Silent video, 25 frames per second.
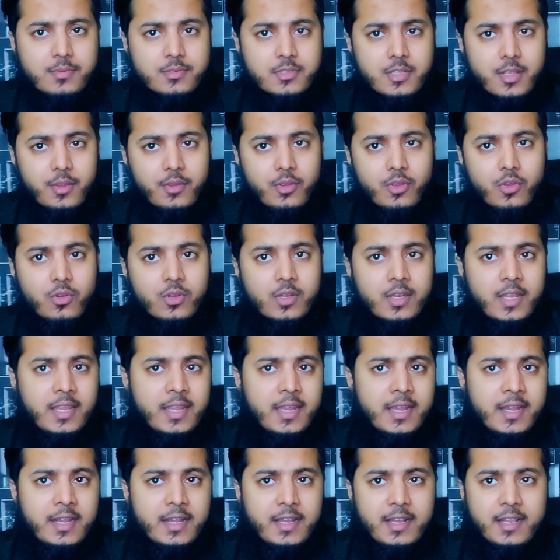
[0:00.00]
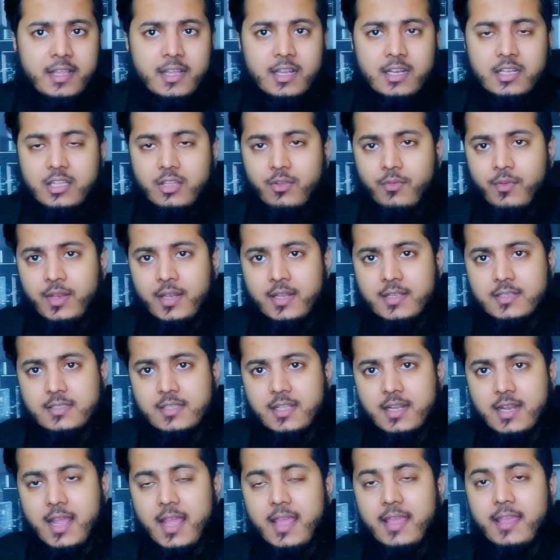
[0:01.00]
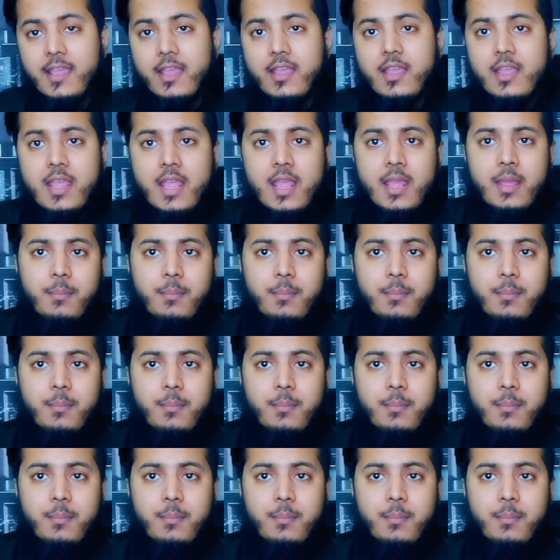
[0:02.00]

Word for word: आप सभी को नई एंट्री करते हुए नजर आएंगे